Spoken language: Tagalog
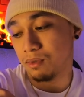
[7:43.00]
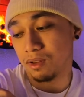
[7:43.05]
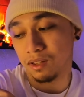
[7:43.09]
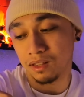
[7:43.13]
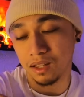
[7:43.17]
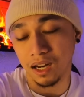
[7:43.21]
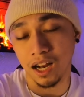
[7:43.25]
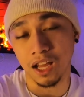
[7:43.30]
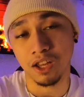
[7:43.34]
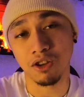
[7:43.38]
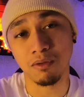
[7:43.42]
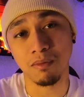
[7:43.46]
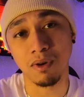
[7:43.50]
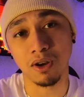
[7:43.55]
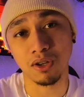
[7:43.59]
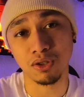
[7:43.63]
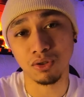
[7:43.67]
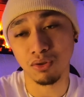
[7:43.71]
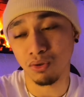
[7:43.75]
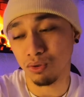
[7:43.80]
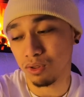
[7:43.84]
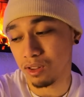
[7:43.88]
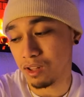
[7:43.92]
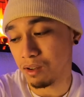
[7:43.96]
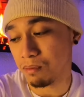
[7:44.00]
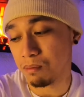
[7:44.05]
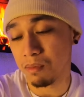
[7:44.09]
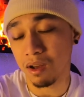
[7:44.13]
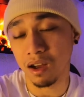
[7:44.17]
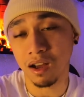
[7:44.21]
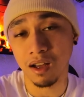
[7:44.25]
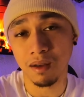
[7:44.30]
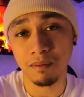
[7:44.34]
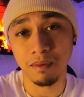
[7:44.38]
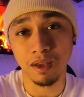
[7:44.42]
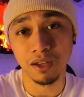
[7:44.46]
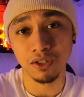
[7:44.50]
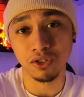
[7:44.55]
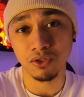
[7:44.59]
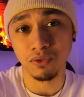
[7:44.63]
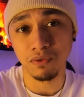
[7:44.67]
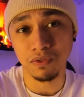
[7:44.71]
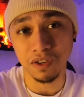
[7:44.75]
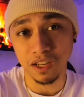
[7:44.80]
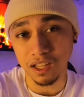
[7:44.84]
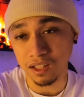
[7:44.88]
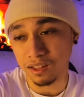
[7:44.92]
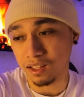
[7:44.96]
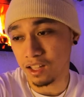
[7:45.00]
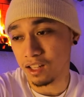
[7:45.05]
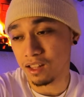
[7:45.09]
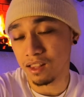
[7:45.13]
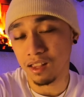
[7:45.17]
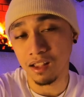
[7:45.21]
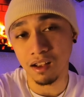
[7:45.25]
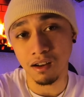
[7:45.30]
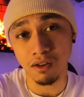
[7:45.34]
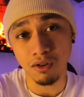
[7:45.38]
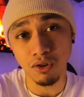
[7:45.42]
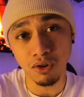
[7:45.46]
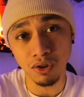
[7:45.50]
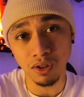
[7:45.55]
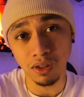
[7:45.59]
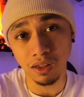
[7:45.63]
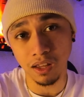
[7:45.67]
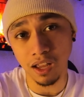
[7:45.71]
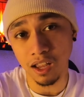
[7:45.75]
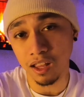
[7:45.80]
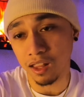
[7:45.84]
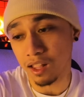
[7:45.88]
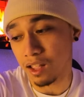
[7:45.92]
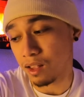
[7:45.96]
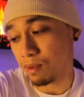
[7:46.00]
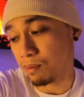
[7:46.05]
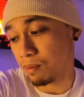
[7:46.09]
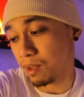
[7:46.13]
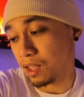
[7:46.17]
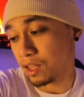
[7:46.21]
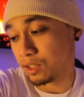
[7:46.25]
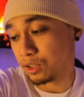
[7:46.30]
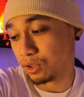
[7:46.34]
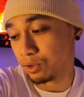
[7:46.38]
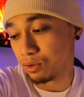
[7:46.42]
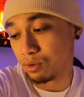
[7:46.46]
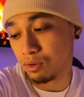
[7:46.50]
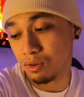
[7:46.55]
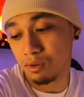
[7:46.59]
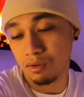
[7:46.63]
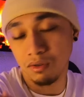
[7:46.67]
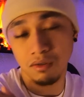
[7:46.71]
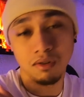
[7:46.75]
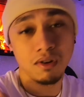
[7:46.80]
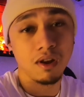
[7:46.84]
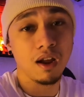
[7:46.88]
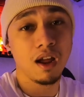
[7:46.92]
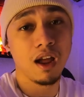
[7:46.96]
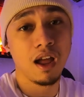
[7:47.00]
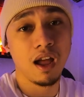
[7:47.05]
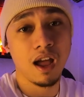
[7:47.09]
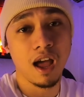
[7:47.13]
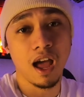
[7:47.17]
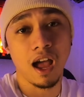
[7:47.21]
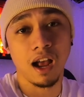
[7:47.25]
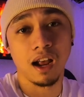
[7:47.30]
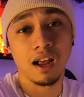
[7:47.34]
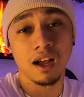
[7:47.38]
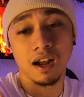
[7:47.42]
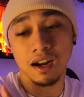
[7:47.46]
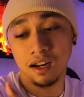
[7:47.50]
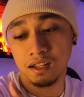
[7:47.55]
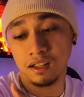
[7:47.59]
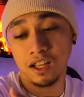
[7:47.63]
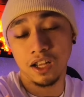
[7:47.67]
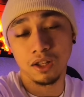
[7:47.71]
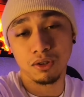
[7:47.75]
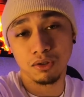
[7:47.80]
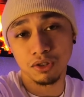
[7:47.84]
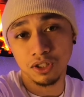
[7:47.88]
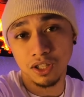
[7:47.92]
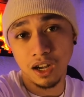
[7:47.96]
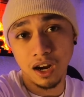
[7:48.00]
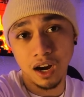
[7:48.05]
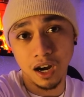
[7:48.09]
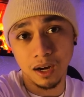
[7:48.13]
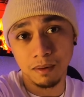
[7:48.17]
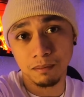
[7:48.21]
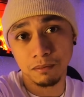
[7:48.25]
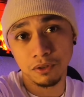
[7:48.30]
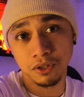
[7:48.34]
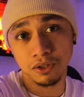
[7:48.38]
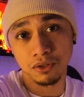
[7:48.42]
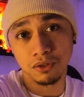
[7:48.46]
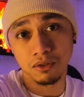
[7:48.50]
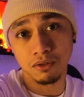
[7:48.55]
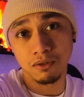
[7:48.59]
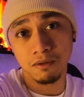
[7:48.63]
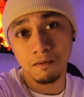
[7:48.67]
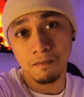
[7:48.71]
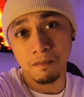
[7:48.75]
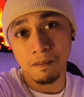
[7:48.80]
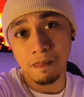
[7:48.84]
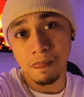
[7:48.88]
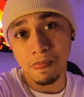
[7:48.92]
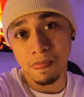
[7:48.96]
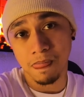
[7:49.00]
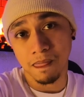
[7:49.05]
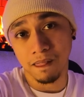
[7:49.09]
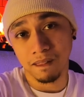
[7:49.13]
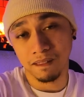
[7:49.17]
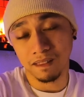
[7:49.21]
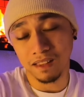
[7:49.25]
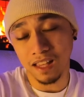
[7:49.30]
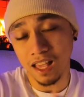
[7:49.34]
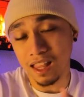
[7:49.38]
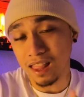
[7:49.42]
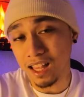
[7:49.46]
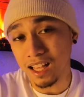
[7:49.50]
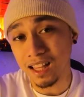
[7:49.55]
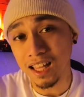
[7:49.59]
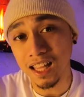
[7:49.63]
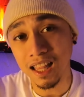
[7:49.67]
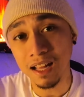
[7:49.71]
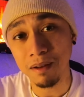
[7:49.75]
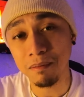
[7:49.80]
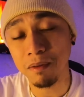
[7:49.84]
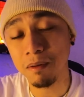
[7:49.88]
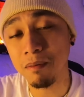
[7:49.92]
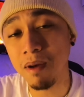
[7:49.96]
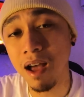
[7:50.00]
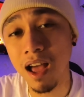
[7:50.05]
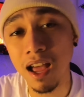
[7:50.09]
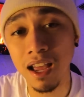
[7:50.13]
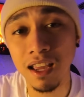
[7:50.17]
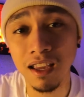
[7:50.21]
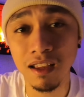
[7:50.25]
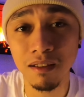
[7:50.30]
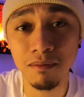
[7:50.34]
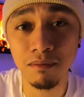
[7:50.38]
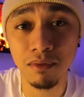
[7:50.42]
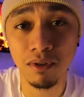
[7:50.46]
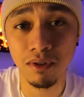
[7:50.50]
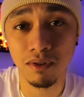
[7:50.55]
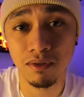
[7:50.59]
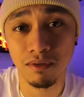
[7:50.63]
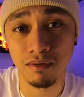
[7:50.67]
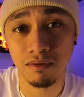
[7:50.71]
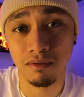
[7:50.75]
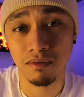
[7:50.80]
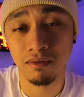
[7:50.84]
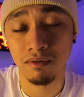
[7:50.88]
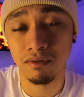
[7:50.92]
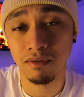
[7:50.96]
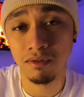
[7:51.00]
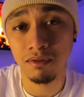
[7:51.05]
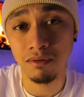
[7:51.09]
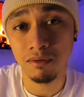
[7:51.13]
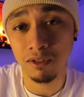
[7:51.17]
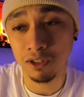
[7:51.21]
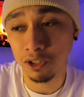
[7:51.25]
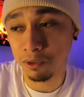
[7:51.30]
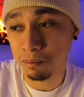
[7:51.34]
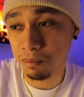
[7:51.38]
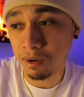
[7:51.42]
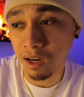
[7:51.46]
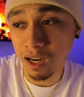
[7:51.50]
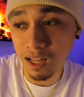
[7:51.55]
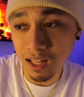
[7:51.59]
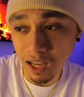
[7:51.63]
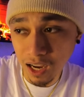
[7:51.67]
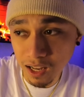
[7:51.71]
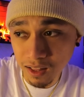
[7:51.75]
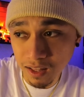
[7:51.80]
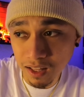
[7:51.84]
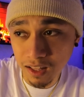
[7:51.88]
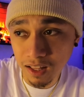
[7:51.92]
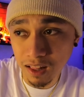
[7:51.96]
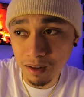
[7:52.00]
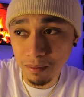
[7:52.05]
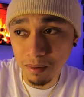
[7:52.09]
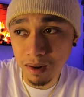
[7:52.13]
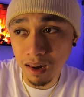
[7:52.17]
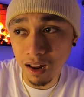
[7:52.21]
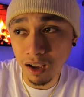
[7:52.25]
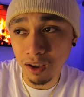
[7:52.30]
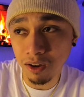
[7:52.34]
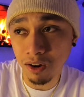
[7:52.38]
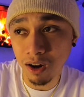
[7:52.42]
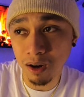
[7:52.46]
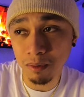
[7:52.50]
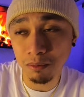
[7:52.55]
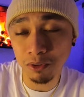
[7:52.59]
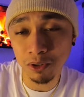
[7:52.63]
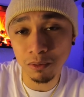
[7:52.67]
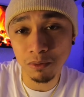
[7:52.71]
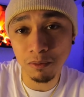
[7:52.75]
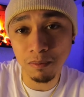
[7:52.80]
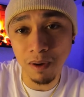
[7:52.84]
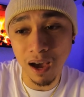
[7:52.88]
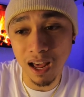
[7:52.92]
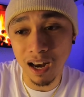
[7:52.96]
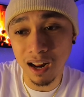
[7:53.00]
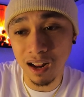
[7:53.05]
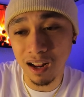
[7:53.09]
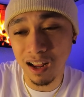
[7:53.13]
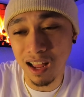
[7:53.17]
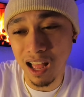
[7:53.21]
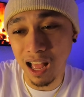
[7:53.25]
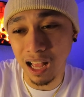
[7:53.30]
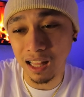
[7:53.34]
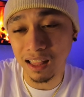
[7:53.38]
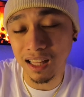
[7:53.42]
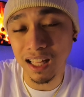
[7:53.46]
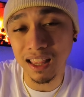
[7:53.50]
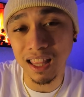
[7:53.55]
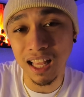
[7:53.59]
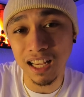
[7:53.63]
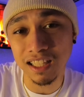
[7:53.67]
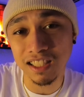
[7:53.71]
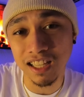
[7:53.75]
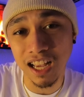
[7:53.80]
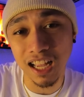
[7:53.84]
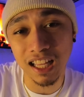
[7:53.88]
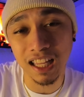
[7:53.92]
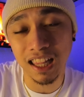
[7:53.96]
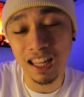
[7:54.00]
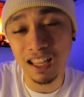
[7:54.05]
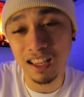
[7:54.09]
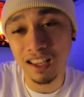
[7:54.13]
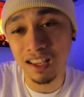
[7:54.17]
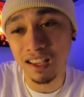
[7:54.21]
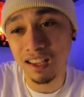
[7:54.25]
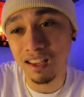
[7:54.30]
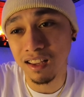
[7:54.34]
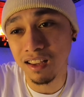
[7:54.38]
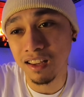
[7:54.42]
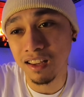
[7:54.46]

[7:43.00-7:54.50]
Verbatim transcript: try niyo magsuot ng mga medyo fitted ng konti, na medyo hanggang dito sa arms, no? Titignan eh, ng babae yan, bro. No? Tapos, pagka nakita nila malaki yung arms mo, parang ang dating sa kanila eh,